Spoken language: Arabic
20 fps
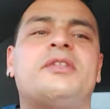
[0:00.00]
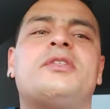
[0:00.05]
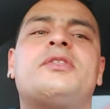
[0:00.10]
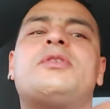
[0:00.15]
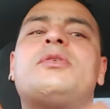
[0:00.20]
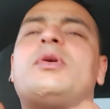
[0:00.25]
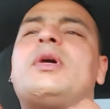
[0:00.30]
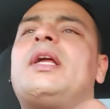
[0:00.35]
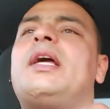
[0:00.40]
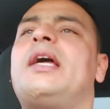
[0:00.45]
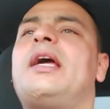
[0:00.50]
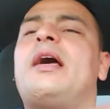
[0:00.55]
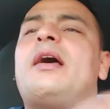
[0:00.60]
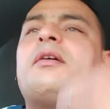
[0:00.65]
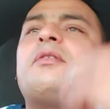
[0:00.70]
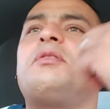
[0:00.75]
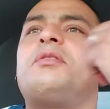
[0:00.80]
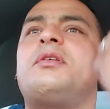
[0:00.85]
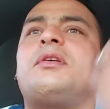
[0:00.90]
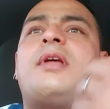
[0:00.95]

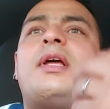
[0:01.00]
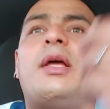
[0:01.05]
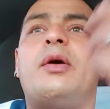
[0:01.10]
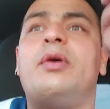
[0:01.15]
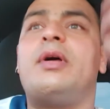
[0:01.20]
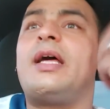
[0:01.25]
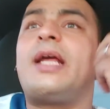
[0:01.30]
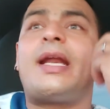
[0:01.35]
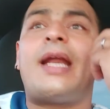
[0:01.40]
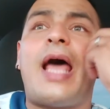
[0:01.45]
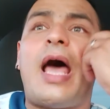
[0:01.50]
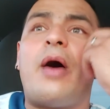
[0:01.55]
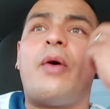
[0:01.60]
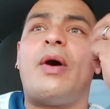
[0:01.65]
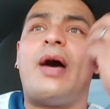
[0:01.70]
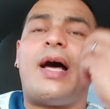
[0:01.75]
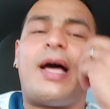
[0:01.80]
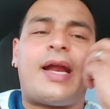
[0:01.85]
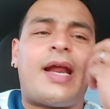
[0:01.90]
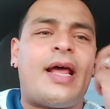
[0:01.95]
سوريا
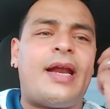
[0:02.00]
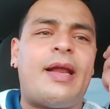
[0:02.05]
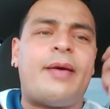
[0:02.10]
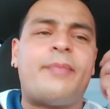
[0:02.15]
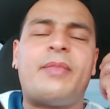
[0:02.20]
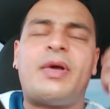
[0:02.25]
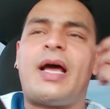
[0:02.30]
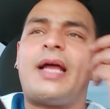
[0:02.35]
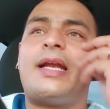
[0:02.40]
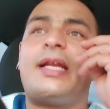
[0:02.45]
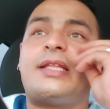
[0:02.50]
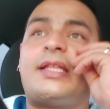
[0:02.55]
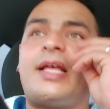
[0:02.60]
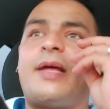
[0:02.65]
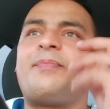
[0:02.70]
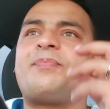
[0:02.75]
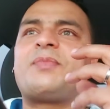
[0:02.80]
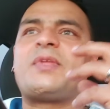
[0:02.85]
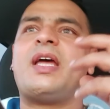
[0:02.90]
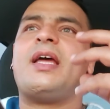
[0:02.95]
راوها رانا معناتها